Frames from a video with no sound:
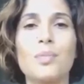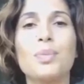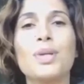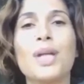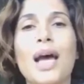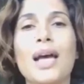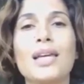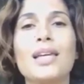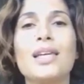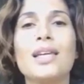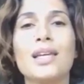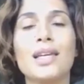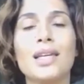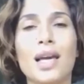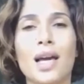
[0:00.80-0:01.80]
Dizem por
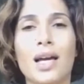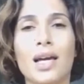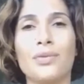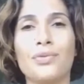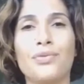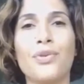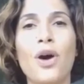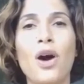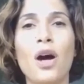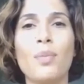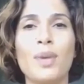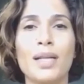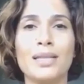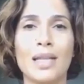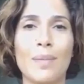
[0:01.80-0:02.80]
aí que a
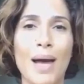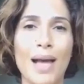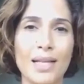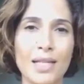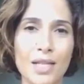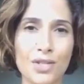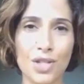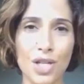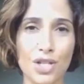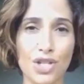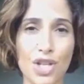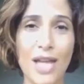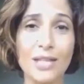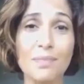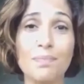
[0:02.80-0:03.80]
reforma trabalhista
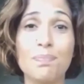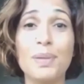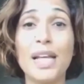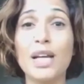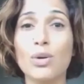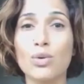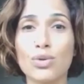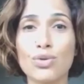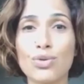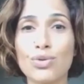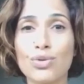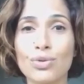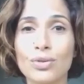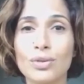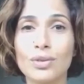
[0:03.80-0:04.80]
gera
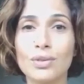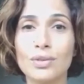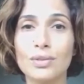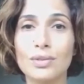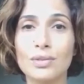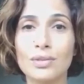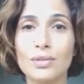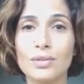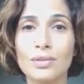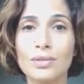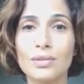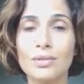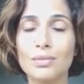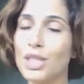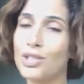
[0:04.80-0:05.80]
empregos.
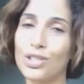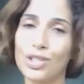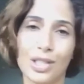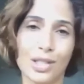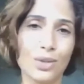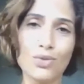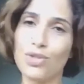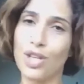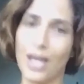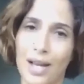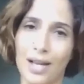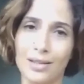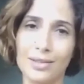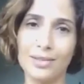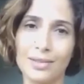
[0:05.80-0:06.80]
Mentira, não
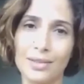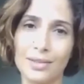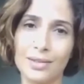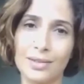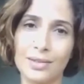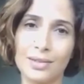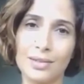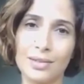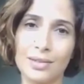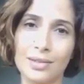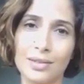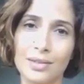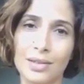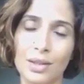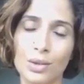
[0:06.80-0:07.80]
gera.
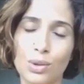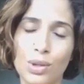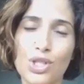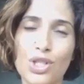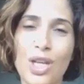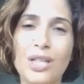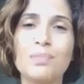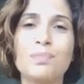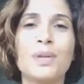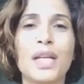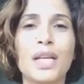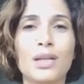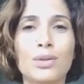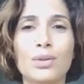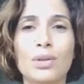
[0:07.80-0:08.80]
O que gera
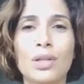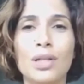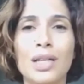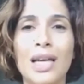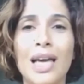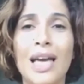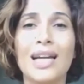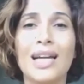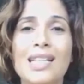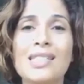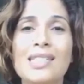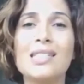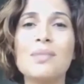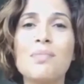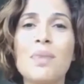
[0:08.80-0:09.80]
emprego é
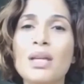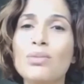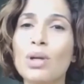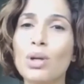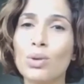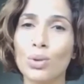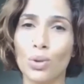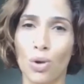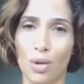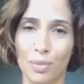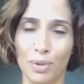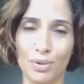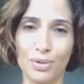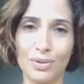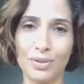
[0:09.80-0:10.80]
crescimento
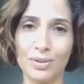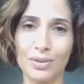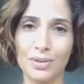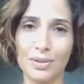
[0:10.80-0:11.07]
econômico.